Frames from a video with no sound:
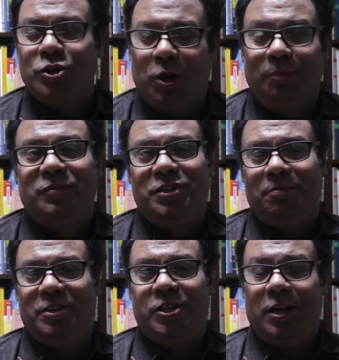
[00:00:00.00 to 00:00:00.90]

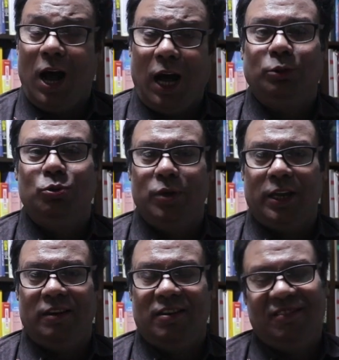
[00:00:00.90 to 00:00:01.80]
সবচেয়ে বেশি
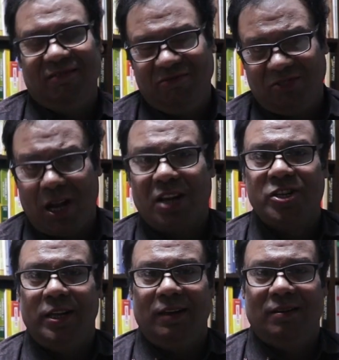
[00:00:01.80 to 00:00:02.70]
আতঙ্কের
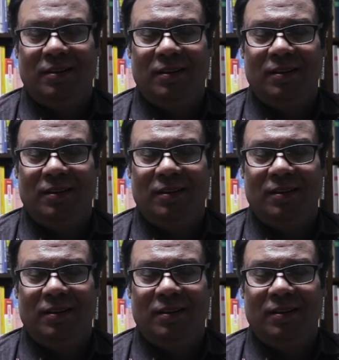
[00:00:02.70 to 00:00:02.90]
ত্রাসের